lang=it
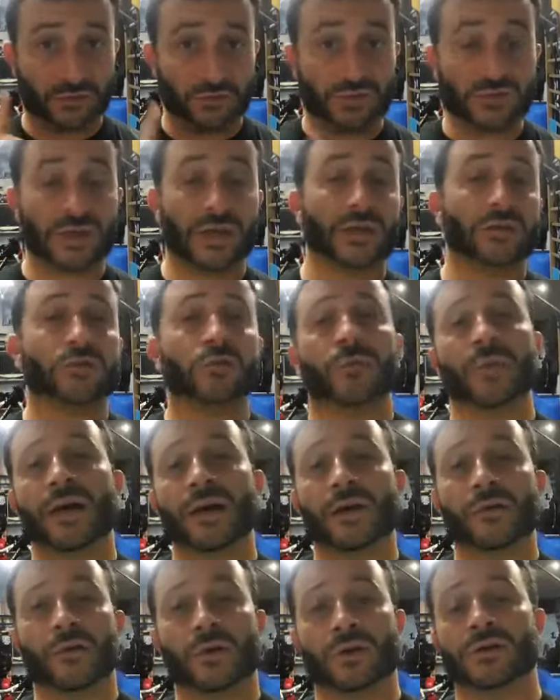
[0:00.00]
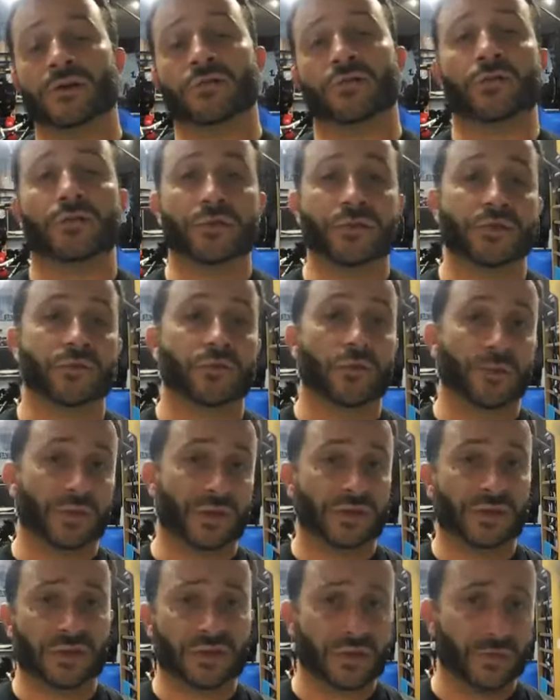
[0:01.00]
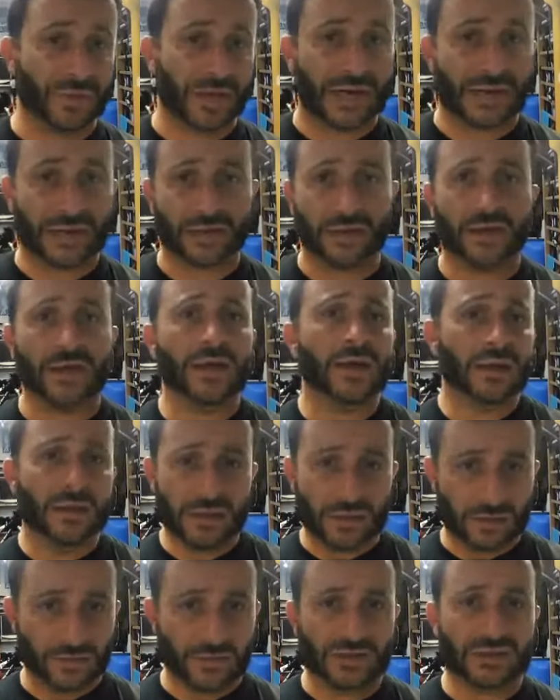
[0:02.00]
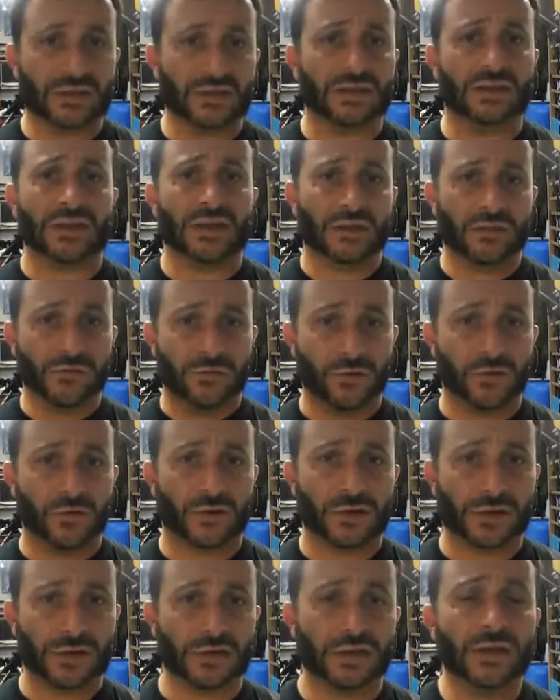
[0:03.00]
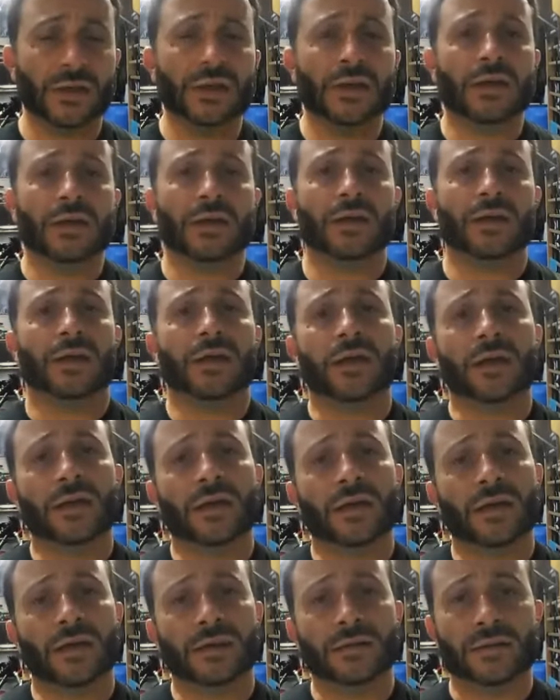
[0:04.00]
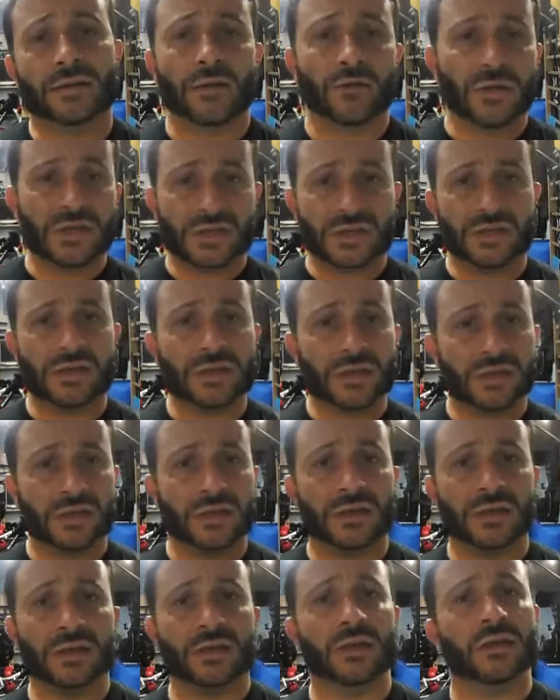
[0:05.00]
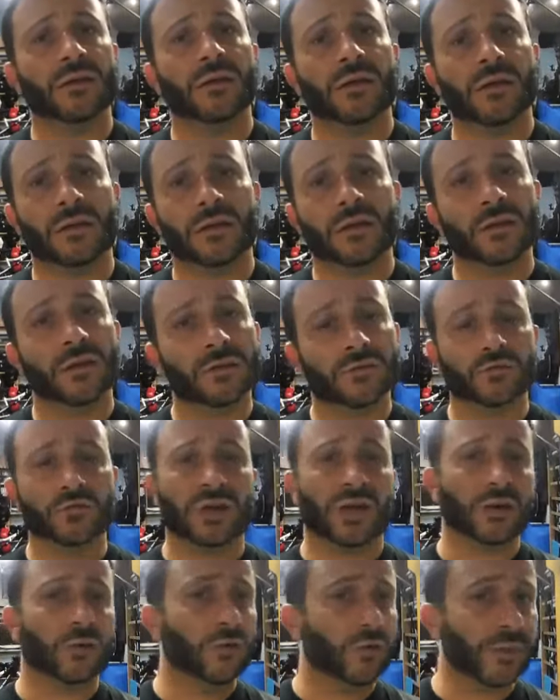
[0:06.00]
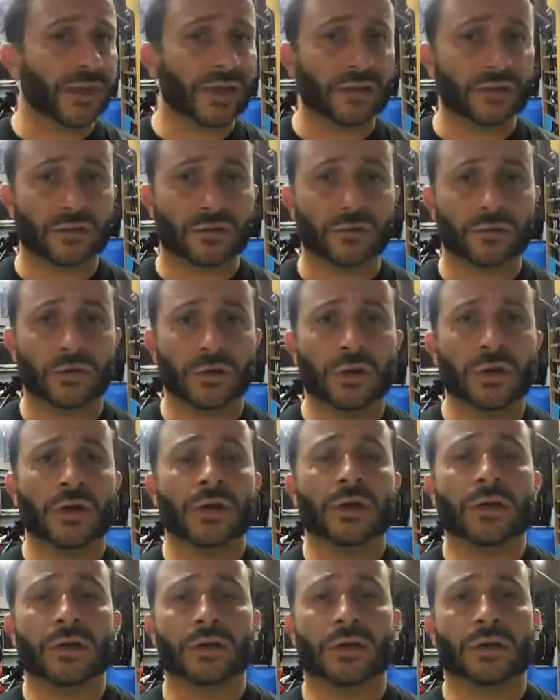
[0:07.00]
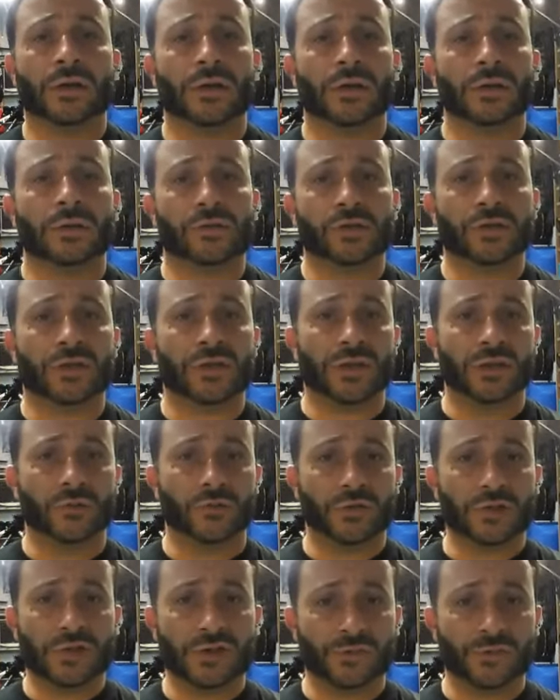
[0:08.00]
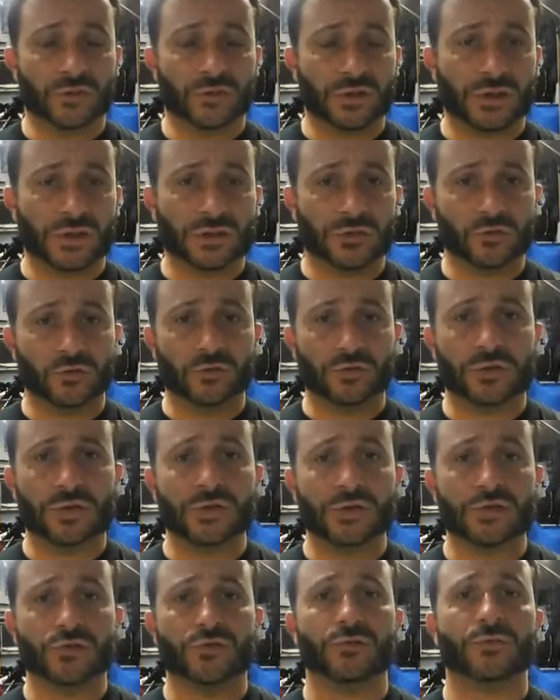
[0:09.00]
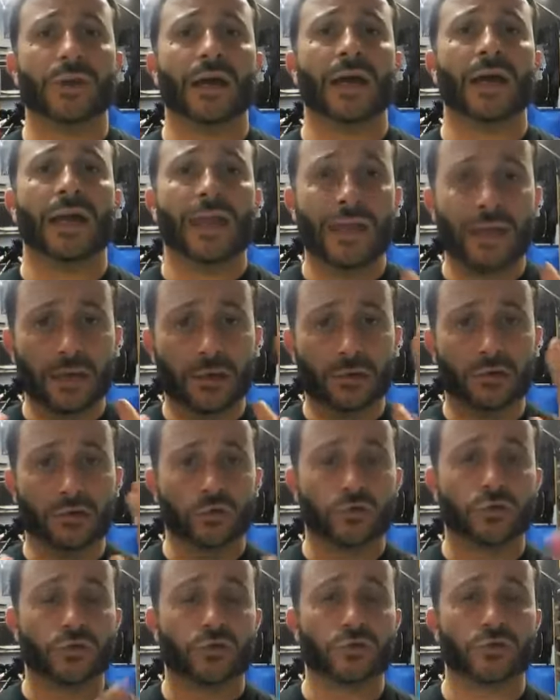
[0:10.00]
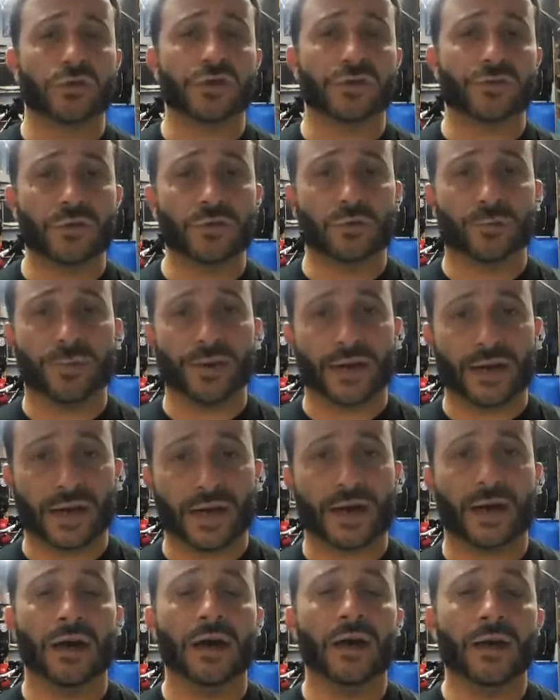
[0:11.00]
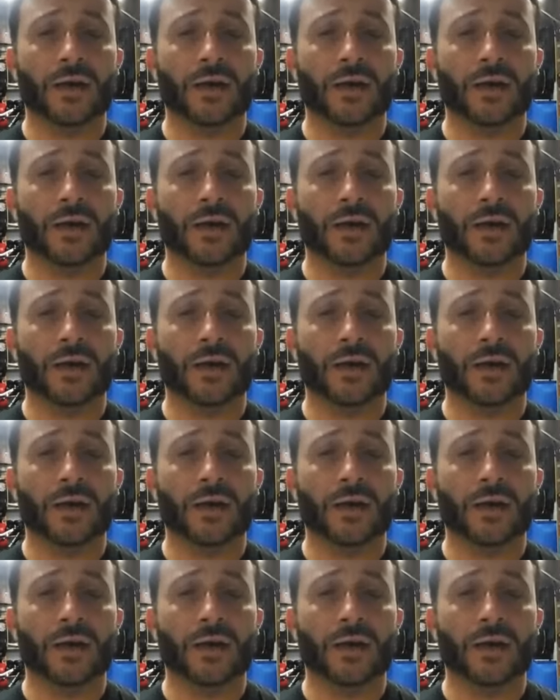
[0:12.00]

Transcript: soltanto, ma anche una lezione dove si può partecipare, chiaramente tirare fuori eh, dei quesiti eh, sull'argomento, eh, cercheremo di rispondere a tutti, insomma, e il corso si svilupperà